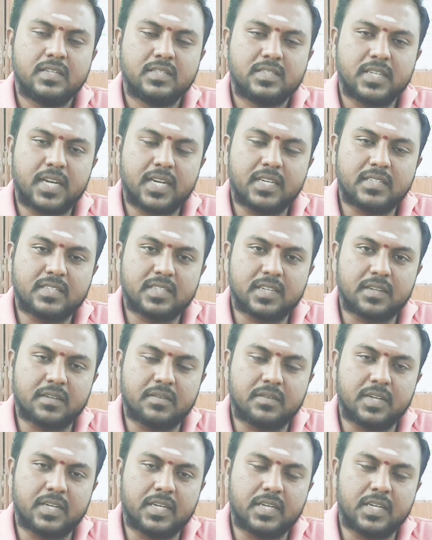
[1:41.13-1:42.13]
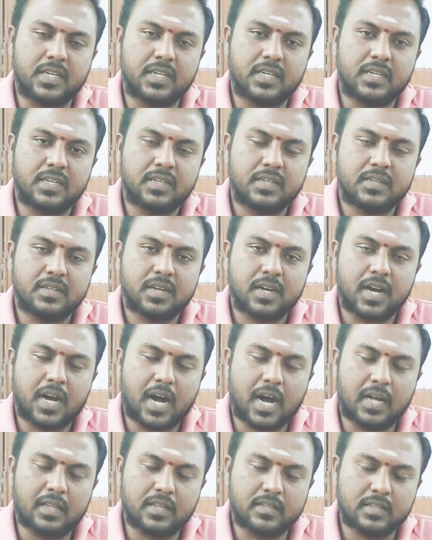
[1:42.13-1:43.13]
செயின் சர்வே
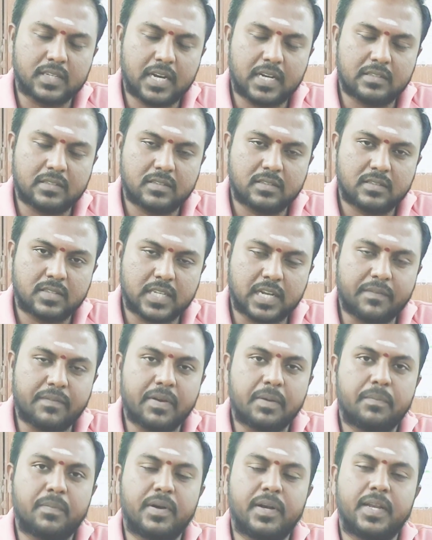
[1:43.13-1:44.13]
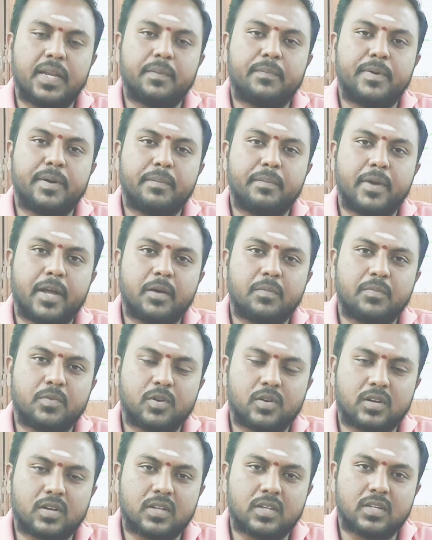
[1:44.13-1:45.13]
அந்த சர்வே பண்ணி எப்படி மேப்
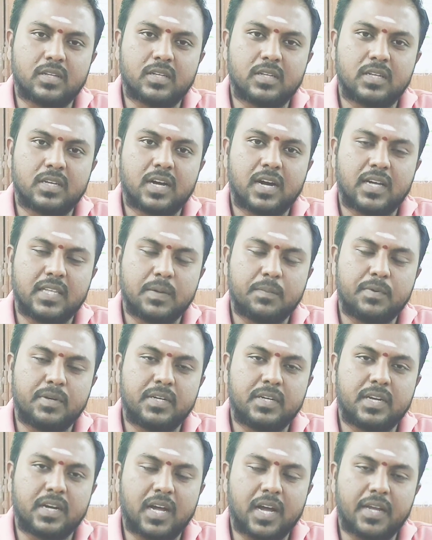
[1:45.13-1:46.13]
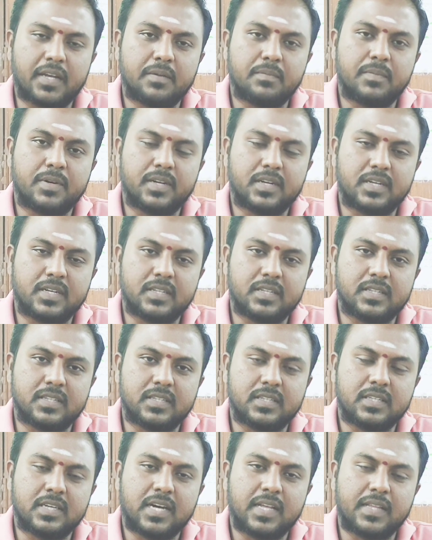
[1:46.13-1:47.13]
போடுறது அதை எப்படி ட்ராயிங் பண்ணுறது
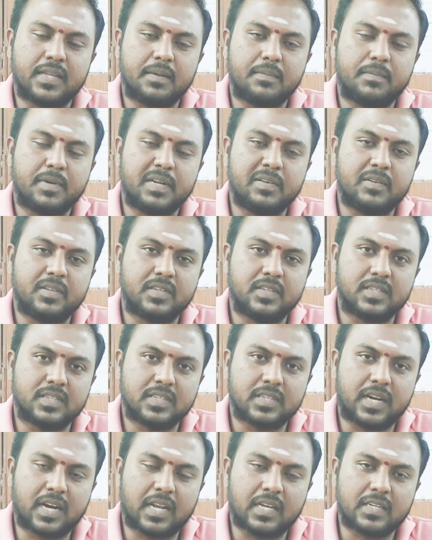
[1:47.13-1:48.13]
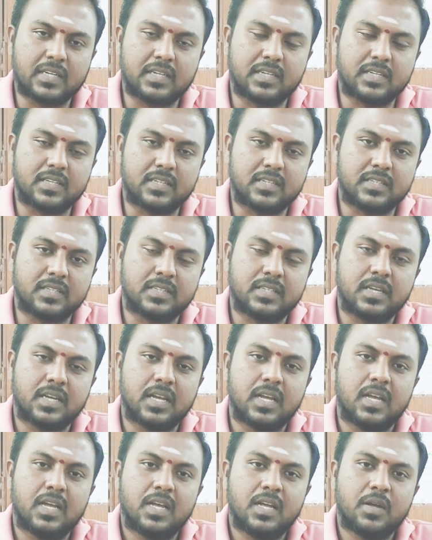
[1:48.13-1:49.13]
அதை எப்படி வந்து அளக்கிறது
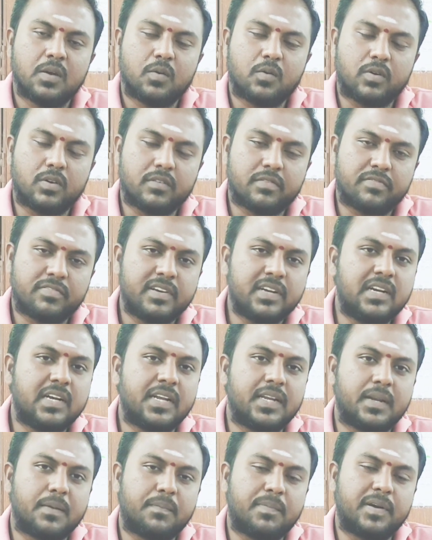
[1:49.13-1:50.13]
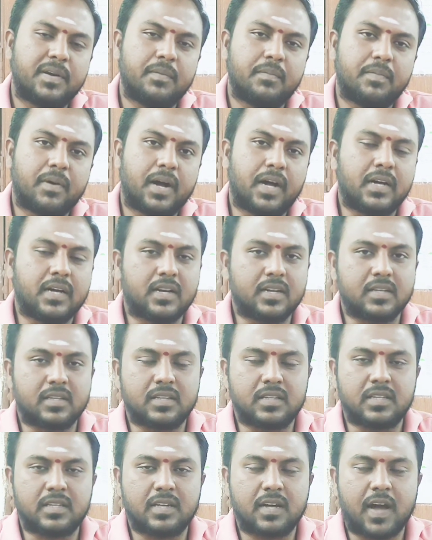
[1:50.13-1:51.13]
ஒரு ஃபீல்டில் எப்படி
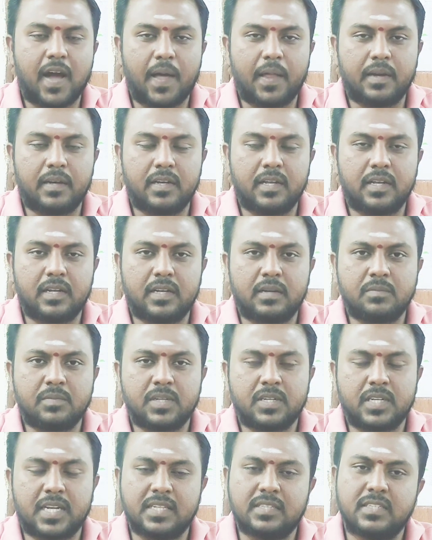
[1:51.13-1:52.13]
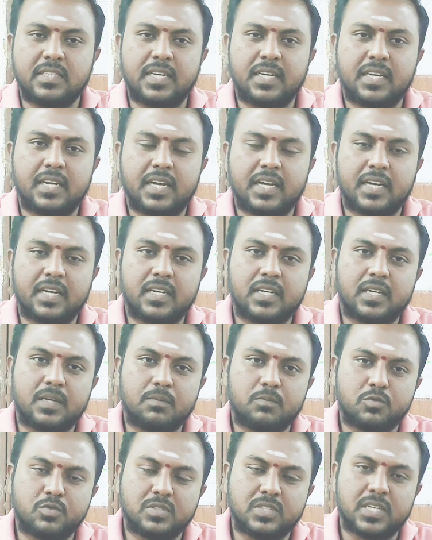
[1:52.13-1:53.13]
பார்க்குறது அந்த நஞ்சைனா என்ன
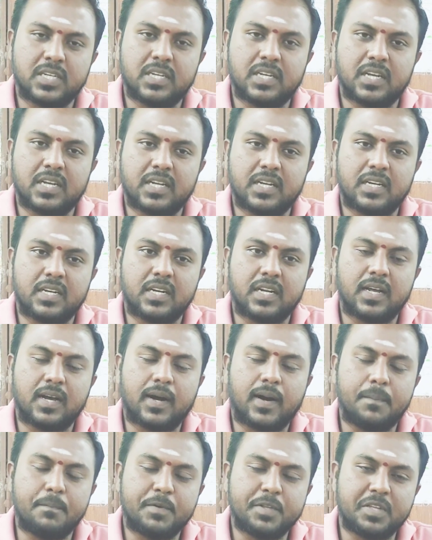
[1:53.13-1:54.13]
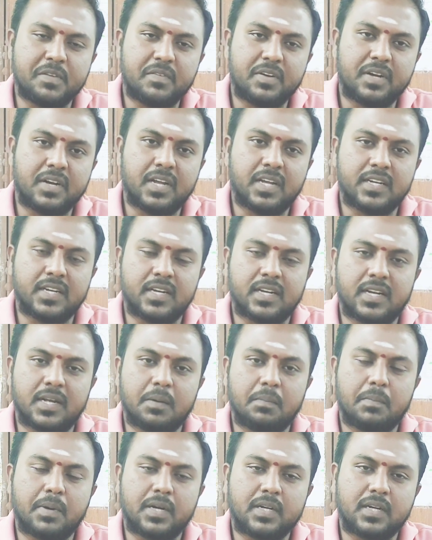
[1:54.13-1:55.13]
புஞ்சைனா என்ன ஆப்பதிவேர்னா என்ன
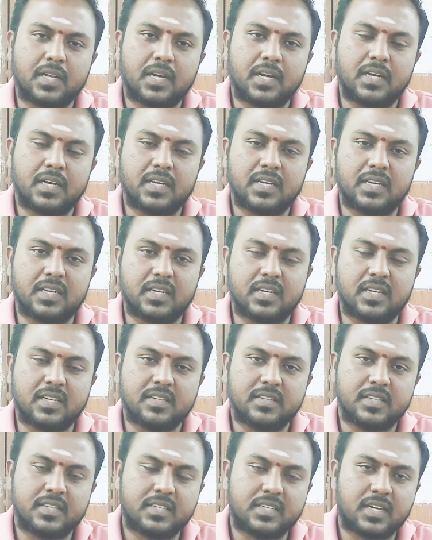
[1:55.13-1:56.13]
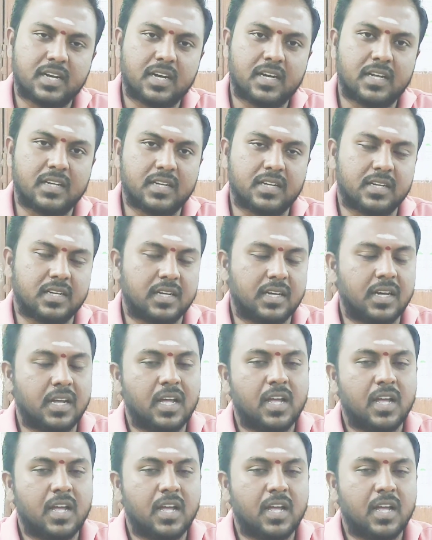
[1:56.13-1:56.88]
பட்டானா என்ன சிட்டானா என்ன